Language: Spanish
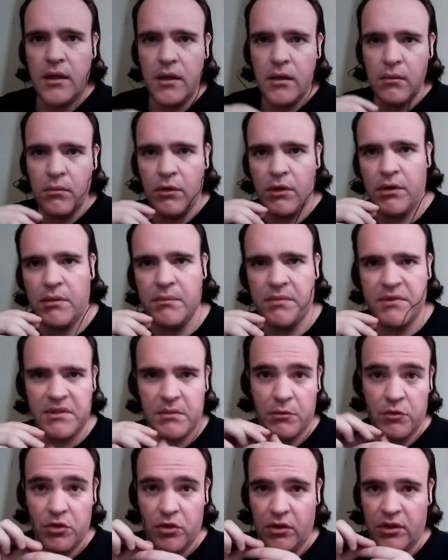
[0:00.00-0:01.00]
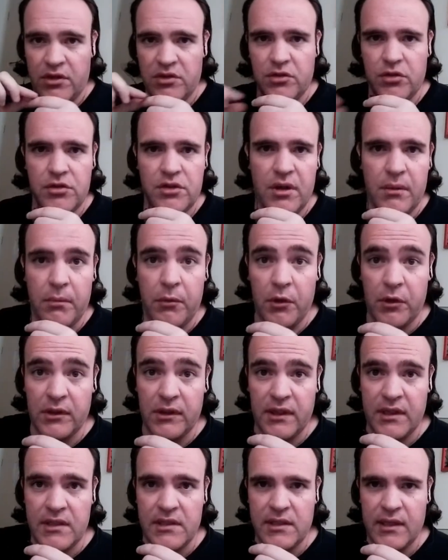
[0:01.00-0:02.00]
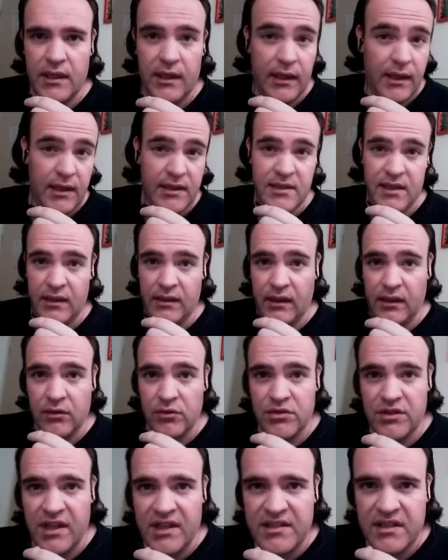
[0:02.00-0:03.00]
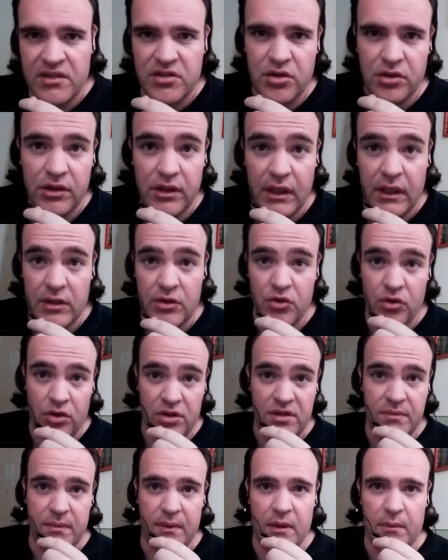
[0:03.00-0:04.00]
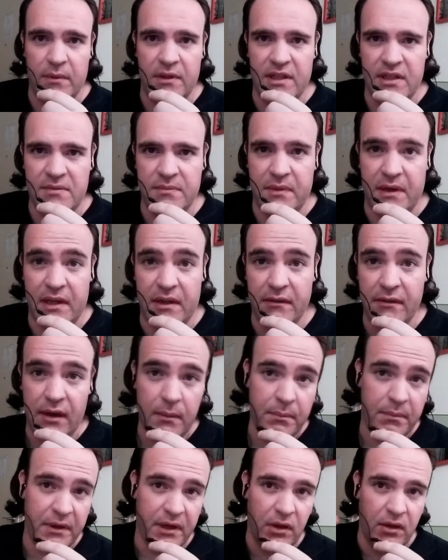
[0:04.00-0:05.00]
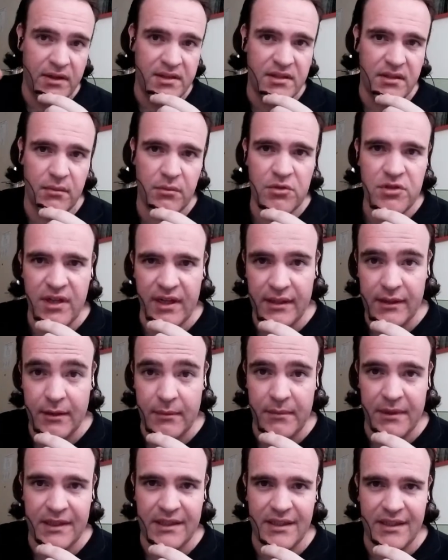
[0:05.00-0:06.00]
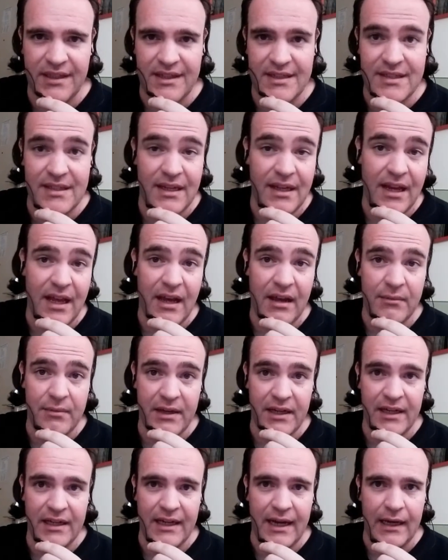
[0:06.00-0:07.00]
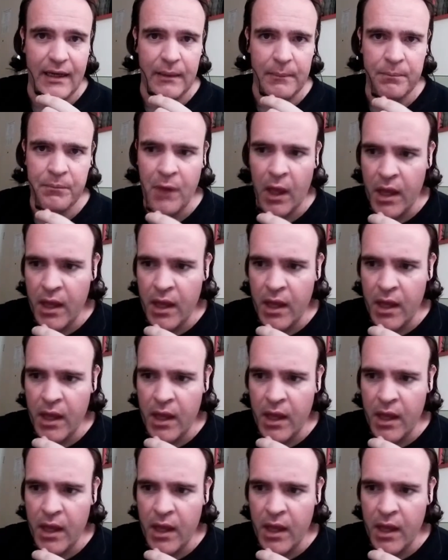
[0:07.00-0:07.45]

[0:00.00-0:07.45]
Y bueno, empezamos con estos reportes de esa tan gustada sección de churros y palomitas para llevar, pero ahora estamos directamente desde la Berlinale.